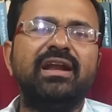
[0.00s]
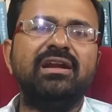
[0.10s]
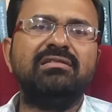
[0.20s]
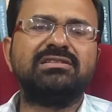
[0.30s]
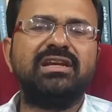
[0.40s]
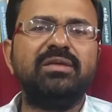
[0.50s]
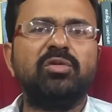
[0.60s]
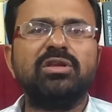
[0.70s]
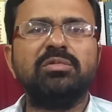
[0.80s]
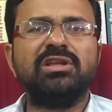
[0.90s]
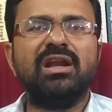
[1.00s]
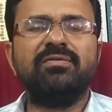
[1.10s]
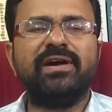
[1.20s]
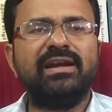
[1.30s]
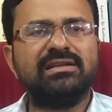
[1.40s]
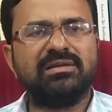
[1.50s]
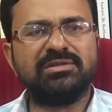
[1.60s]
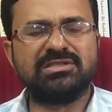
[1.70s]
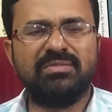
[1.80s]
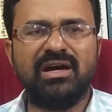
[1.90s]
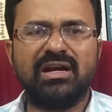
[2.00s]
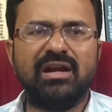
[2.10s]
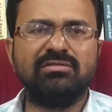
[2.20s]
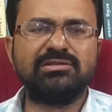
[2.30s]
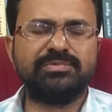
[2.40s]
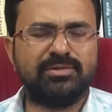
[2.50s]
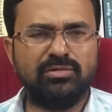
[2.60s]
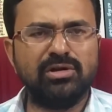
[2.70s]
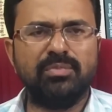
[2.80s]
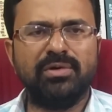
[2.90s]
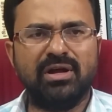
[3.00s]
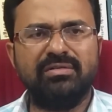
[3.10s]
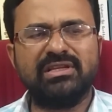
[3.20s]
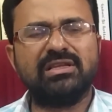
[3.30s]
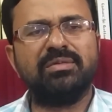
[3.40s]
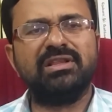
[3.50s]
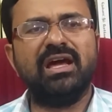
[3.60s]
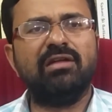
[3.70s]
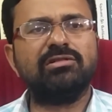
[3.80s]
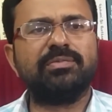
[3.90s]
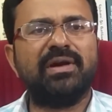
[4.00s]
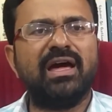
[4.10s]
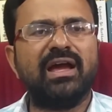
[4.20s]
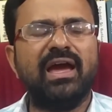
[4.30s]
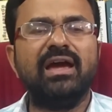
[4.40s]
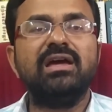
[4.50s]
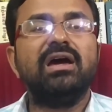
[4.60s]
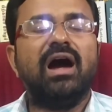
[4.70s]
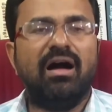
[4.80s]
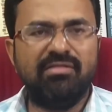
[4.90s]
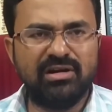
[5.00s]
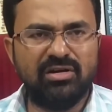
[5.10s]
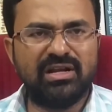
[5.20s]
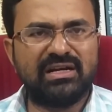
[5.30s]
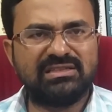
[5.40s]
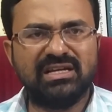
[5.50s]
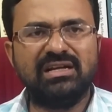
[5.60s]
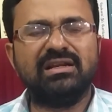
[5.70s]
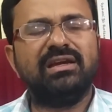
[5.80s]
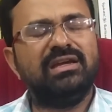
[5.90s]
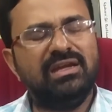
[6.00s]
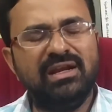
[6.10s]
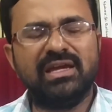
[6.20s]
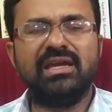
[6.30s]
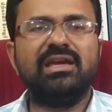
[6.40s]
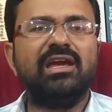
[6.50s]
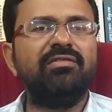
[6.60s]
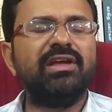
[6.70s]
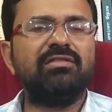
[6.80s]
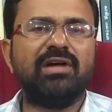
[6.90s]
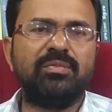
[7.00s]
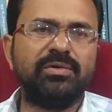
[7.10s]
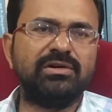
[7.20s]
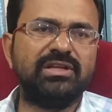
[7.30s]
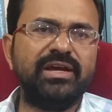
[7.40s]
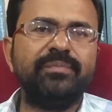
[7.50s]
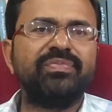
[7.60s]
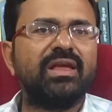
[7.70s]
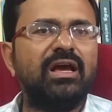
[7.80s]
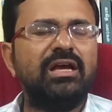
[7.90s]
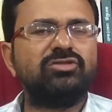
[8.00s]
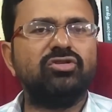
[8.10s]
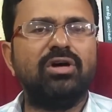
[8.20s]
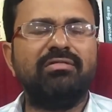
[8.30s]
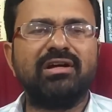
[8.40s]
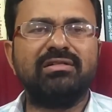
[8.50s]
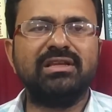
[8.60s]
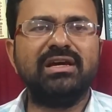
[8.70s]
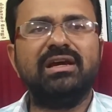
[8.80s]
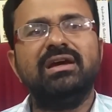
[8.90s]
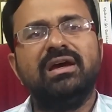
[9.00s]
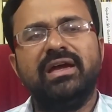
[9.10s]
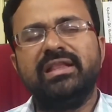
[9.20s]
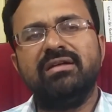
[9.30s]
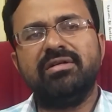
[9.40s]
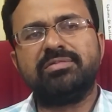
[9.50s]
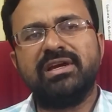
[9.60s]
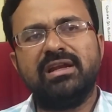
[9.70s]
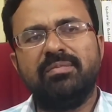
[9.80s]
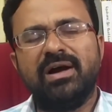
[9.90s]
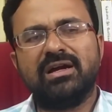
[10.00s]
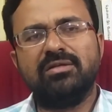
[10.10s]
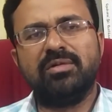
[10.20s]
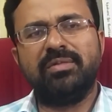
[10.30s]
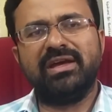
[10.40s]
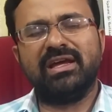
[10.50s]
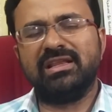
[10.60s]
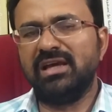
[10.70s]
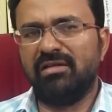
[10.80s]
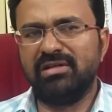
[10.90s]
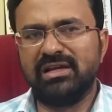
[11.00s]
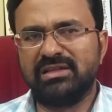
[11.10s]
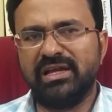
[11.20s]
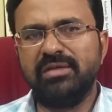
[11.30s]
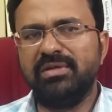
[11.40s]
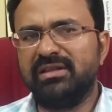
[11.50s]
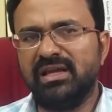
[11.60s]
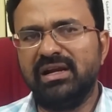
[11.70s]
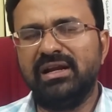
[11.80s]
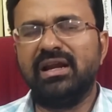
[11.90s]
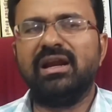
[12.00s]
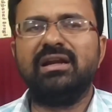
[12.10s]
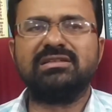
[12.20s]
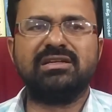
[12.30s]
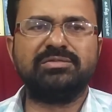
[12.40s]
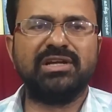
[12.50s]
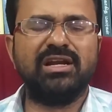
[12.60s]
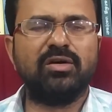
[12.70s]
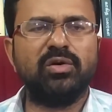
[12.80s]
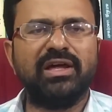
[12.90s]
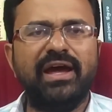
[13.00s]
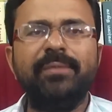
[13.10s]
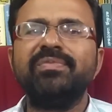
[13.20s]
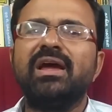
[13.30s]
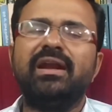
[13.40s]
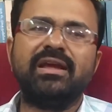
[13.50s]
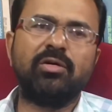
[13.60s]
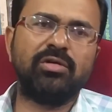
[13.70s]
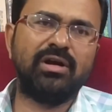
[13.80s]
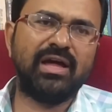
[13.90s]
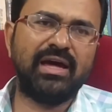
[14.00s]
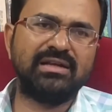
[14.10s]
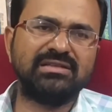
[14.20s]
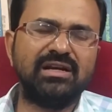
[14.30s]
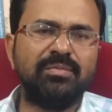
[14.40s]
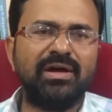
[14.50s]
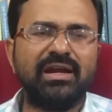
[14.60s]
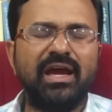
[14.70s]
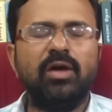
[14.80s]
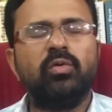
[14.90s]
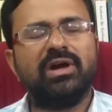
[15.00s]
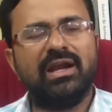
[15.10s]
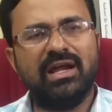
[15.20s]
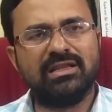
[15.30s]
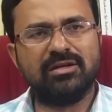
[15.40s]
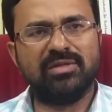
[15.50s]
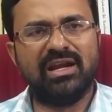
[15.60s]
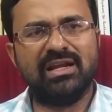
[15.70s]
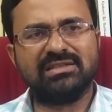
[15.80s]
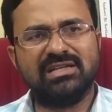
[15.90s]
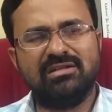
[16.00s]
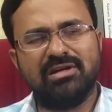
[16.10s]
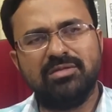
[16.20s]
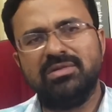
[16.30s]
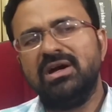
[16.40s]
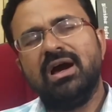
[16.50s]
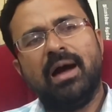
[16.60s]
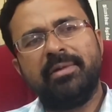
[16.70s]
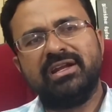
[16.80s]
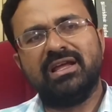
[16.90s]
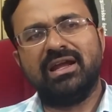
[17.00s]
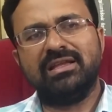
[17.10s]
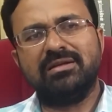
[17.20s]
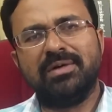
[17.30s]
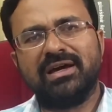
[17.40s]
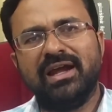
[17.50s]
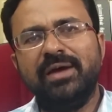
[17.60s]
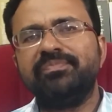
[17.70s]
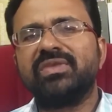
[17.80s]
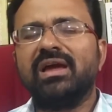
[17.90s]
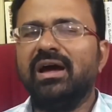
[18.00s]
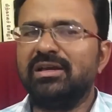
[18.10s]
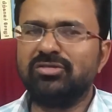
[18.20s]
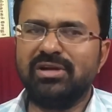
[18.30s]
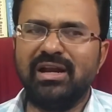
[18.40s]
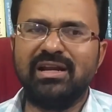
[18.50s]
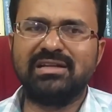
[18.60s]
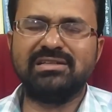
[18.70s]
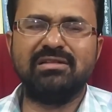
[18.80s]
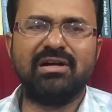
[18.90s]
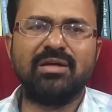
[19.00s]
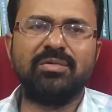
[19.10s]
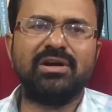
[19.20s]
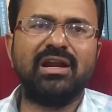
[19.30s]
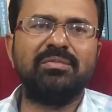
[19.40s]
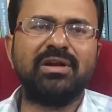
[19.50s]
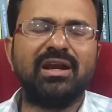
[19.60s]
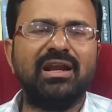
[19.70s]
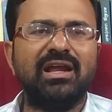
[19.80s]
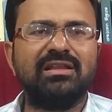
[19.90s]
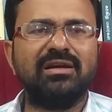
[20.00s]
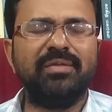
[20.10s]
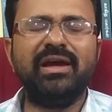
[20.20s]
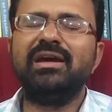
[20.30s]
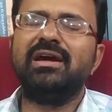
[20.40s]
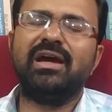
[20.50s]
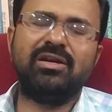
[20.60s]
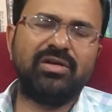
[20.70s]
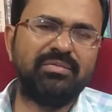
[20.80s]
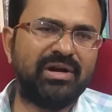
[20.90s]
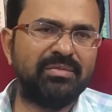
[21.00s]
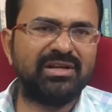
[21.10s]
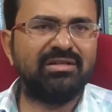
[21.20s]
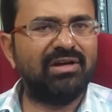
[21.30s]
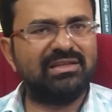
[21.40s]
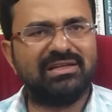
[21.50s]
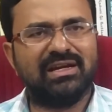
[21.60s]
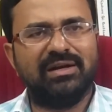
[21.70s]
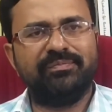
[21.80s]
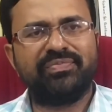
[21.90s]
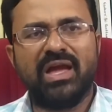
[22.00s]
அண்ணா யூனிவர்சிட்டி முத முதல்ல ஃபைனல் செமஸ்டர் மார்க் அனௌன்ஸ் கொடுக்க போற விதத்தை பத்தி அனௌன்ஸ் பண்ணாங்க அவங்களோட ரிசல்ட் இன்னைக்கு ஈவினிங் வரப்போகுது ஸோ அவங்க வந்து எந்த வெப்சைட்ல பார்க்கணும் அப்படிங்கிறது அவங்களுக்கு தெரியும் தெரியலன்னா நான் டிஸ்கிரிப்ஷன்ல கொடுக்குறேன் நீங்க உங்களோட ரிசல்ட்டை பாருங்க உங்க எல்லாத்துக்கும் நல்ல ரிசல்ட் வரும் அப்படின்னு தான் நான் எதிர்பார்க்கிறேன் ஸோ நல்ல ரிசல்ட் வாங்க போற நண்பர்கள் எல்லாத்துக்குமே என்னுடைய மனமார்ந்த வாழ்த்துக்கள்